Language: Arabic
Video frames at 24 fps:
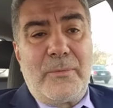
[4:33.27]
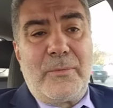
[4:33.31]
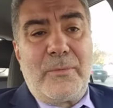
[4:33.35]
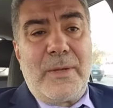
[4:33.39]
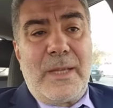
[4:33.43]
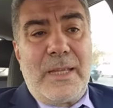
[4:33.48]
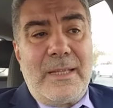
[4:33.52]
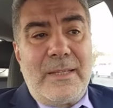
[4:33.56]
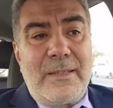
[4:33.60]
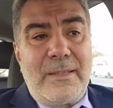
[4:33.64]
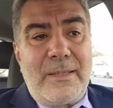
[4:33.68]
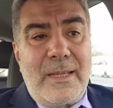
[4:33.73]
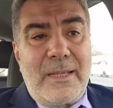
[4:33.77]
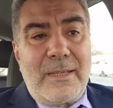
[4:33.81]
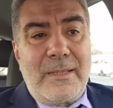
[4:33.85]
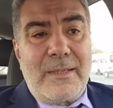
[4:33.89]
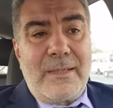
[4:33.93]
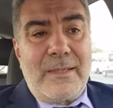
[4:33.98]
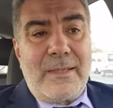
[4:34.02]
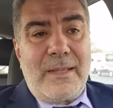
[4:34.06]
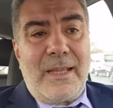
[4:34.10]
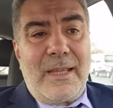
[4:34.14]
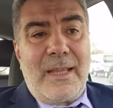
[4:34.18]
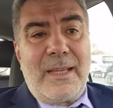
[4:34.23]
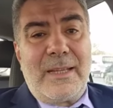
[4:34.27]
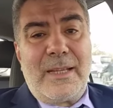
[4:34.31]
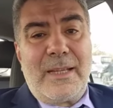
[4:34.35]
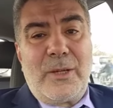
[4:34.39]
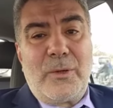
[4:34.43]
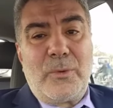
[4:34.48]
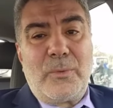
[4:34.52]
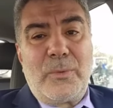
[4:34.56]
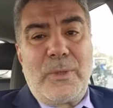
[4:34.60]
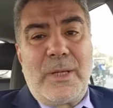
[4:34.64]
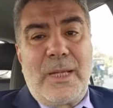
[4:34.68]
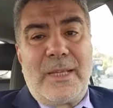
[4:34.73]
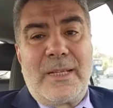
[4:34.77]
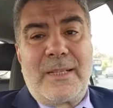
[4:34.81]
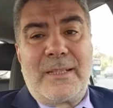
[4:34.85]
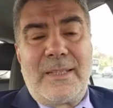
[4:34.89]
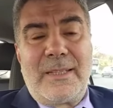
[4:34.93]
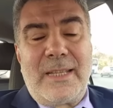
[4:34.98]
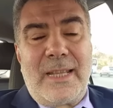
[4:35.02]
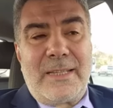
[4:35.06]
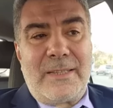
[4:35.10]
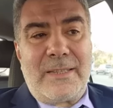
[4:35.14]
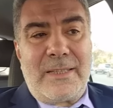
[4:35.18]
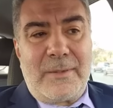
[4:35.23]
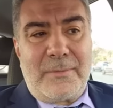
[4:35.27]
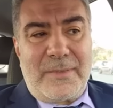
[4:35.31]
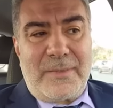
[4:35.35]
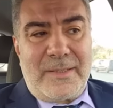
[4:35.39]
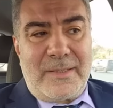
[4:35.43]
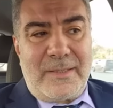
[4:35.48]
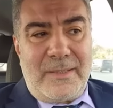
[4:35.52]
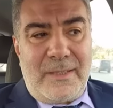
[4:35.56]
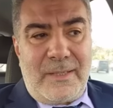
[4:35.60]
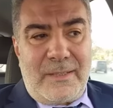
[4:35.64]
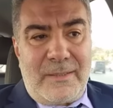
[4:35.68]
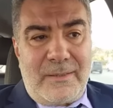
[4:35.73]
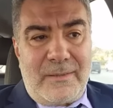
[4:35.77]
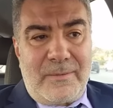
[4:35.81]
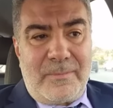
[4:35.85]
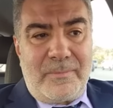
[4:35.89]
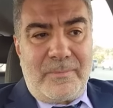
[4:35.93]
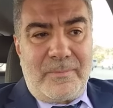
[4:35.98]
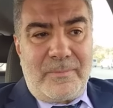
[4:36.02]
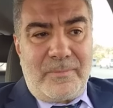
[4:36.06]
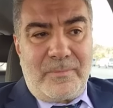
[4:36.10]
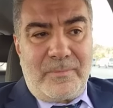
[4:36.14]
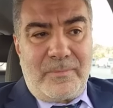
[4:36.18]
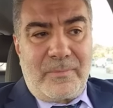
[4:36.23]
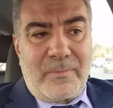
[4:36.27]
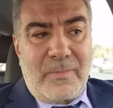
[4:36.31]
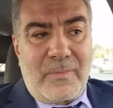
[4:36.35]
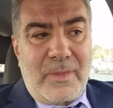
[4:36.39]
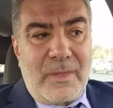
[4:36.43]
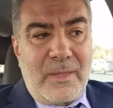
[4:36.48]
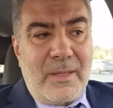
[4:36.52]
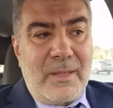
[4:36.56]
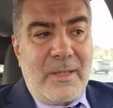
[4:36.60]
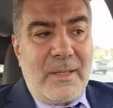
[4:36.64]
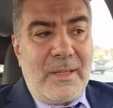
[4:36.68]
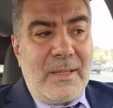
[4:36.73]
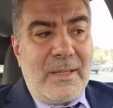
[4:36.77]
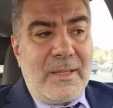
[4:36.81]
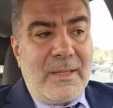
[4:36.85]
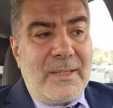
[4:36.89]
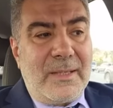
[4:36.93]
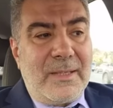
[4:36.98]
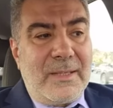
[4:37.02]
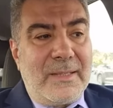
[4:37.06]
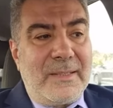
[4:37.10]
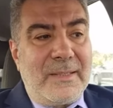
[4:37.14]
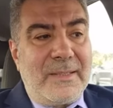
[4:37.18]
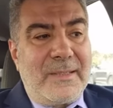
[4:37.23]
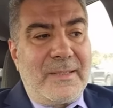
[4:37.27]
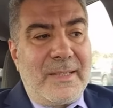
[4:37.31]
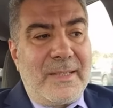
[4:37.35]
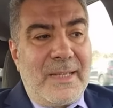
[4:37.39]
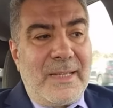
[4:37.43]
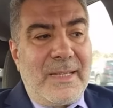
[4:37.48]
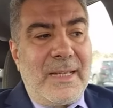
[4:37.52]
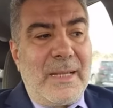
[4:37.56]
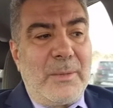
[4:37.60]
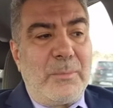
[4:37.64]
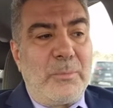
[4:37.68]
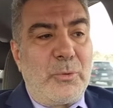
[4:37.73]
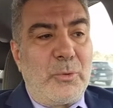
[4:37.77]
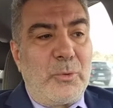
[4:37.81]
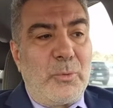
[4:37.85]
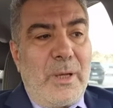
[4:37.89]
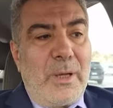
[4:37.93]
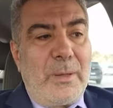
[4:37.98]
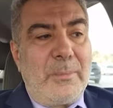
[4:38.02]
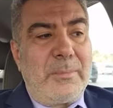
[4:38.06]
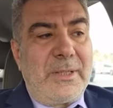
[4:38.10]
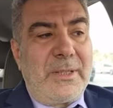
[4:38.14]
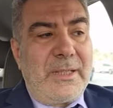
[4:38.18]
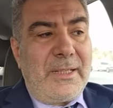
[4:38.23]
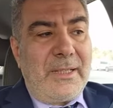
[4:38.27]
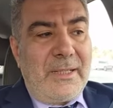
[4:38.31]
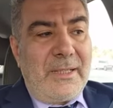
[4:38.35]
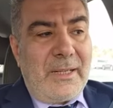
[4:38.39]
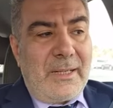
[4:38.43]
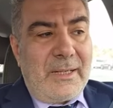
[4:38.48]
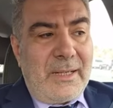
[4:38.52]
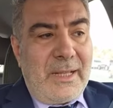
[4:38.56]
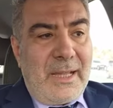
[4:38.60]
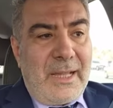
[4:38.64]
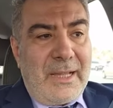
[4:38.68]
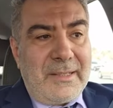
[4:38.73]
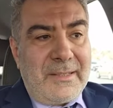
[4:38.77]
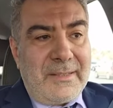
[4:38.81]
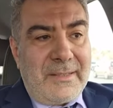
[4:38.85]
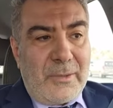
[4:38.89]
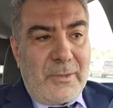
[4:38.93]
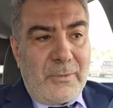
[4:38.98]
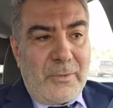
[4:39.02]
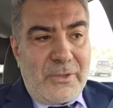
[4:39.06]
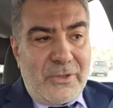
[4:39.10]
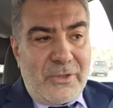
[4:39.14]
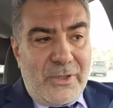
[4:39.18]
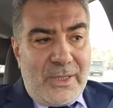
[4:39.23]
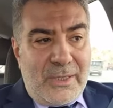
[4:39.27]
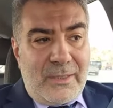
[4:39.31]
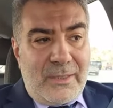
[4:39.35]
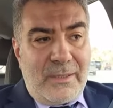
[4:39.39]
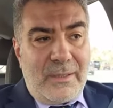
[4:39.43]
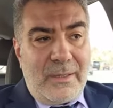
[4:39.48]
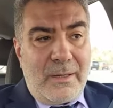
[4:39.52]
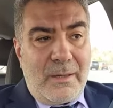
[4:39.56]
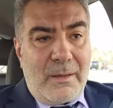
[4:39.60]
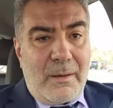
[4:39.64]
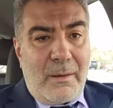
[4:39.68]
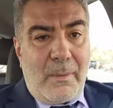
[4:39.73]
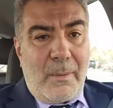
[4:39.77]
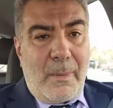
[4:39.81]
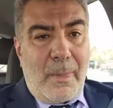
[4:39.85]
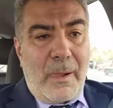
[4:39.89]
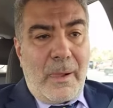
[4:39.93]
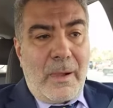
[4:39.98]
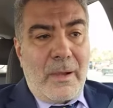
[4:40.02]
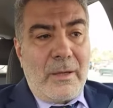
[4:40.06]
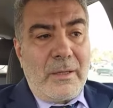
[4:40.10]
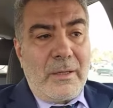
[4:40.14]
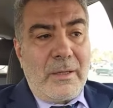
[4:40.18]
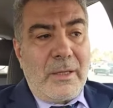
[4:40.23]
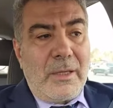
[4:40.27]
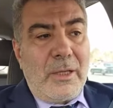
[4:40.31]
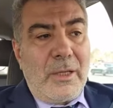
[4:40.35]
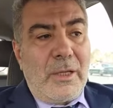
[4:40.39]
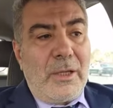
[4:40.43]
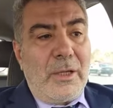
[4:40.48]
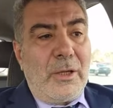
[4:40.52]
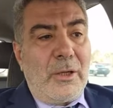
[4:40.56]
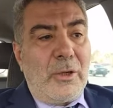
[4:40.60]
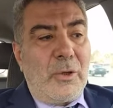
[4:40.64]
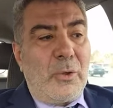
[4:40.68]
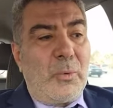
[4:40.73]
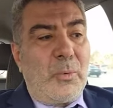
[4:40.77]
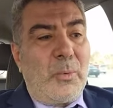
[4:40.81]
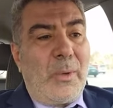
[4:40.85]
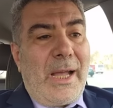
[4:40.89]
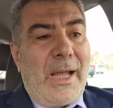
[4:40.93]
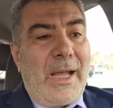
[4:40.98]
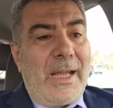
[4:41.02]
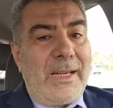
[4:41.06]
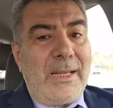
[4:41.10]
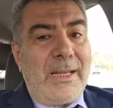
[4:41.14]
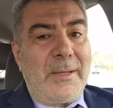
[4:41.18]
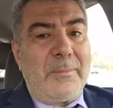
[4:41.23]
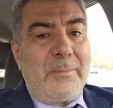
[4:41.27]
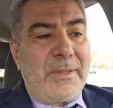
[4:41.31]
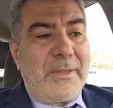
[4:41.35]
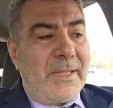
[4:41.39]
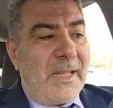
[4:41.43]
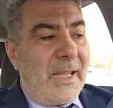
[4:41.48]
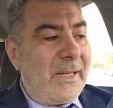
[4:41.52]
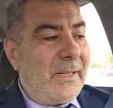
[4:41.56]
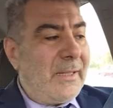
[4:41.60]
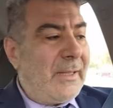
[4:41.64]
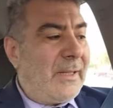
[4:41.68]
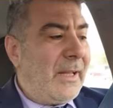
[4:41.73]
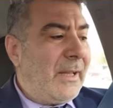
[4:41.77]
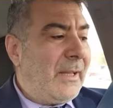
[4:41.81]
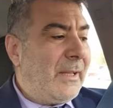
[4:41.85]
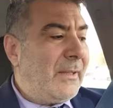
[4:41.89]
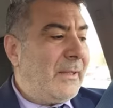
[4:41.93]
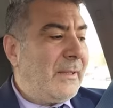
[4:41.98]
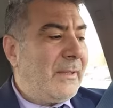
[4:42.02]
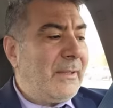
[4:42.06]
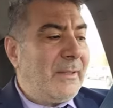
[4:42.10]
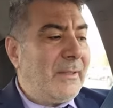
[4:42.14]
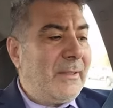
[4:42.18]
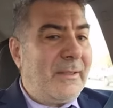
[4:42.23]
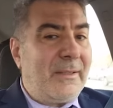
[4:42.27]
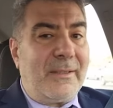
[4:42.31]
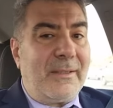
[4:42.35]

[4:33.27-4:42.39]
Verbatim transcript: فإذا أنا هنا ارتحت نفسيا سلمت أمري إلى الله عز وجل وعلمت أن